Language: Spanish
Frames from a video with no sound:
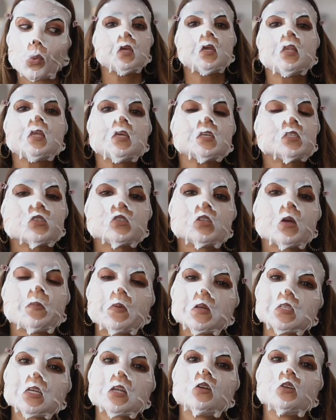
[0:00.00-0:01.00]
Y listo, ya
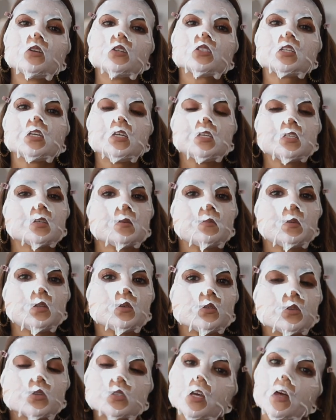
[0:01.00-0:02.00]
pasaron los 15
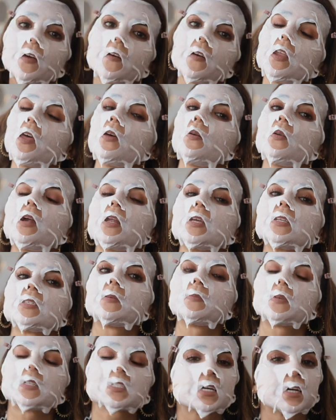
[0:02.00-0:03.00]
minutos que debería durar
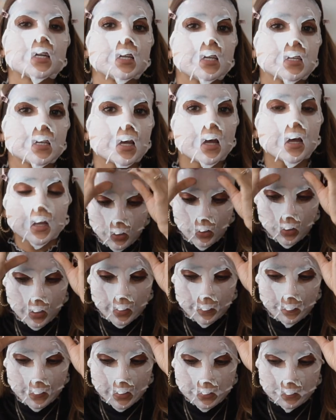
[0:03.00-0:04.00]
esta mascarilla. Lo
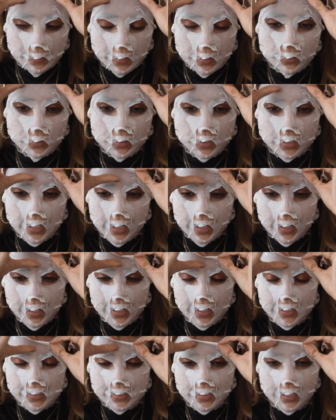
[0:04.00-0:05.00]
que más me
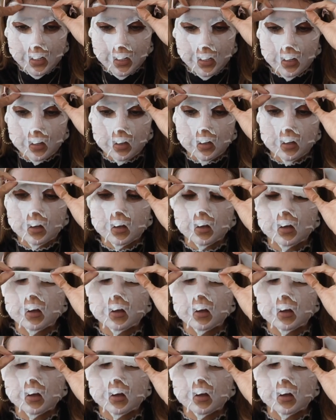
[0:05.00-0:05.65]
gusta es que...